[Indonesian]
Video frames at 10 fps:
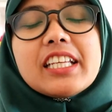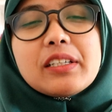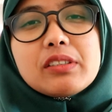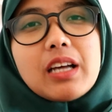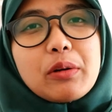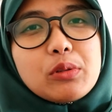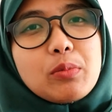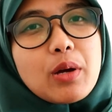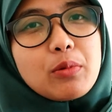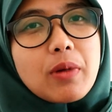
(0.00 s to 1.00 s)
terus aku tuh
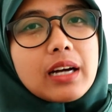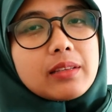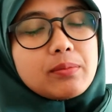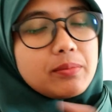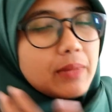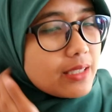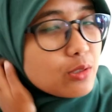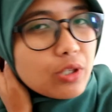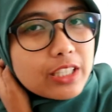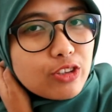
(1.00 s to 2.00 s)
baru banget
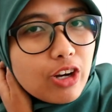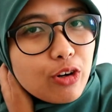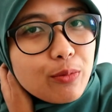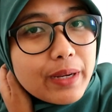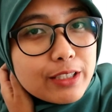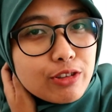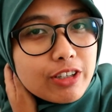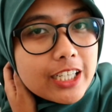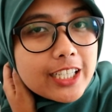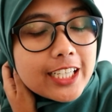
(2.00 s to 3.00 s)
masuk gitu aku masuk
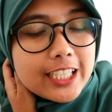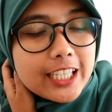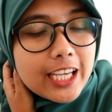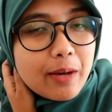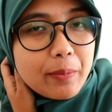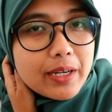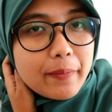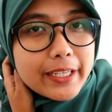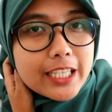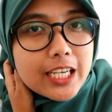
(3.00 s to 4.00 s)
ke ini apa
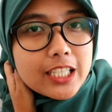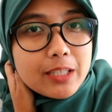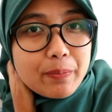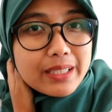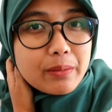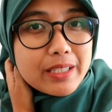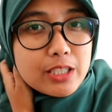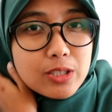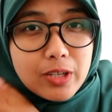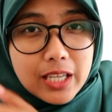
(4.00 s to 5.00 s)
namanya departemen
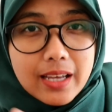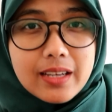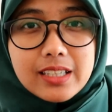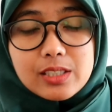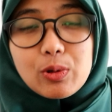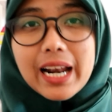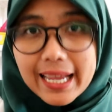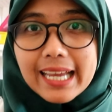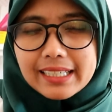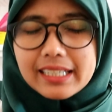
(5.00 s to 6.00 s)
store-nya ke
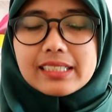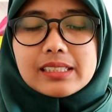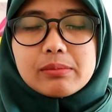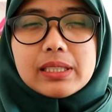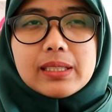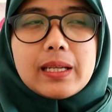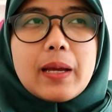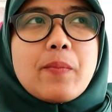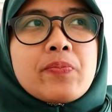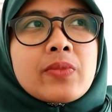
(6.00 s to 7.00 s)
swalayannya
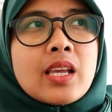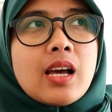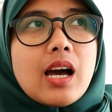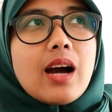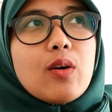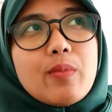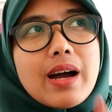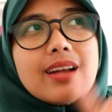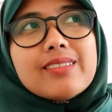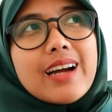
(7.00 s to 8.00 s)
sebenarnya aku
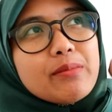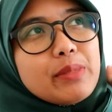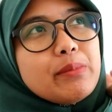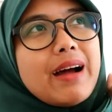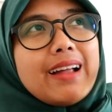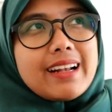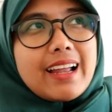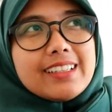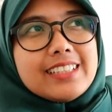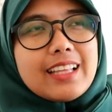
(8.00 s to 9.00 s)
baru ngambil
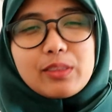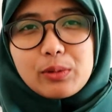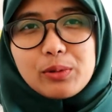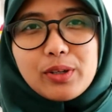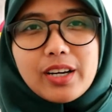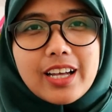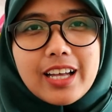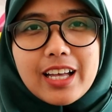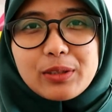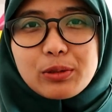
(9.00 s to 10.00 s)
barang satu
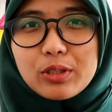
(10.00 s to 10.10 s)
terus